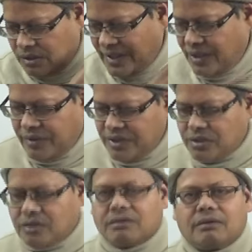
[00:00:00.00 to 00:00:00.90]

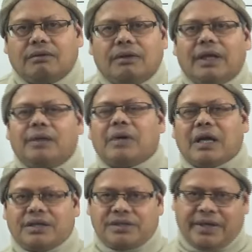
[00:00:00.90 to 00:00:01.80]
एडवाइस नहीं
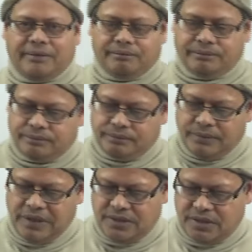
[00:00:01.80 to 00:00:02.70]
माना जाए
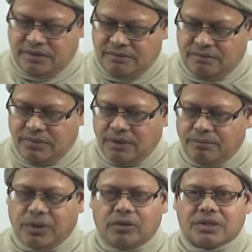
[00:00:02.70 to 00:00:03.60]
बस
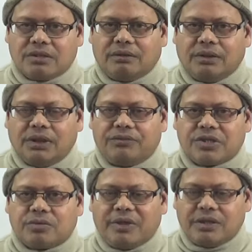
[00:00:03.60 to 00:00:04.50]
बिकॉज
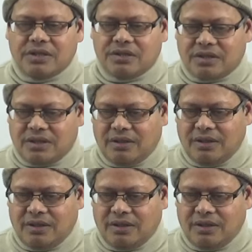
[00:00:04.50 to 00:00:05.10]
इन्वेस्टमेंट इज़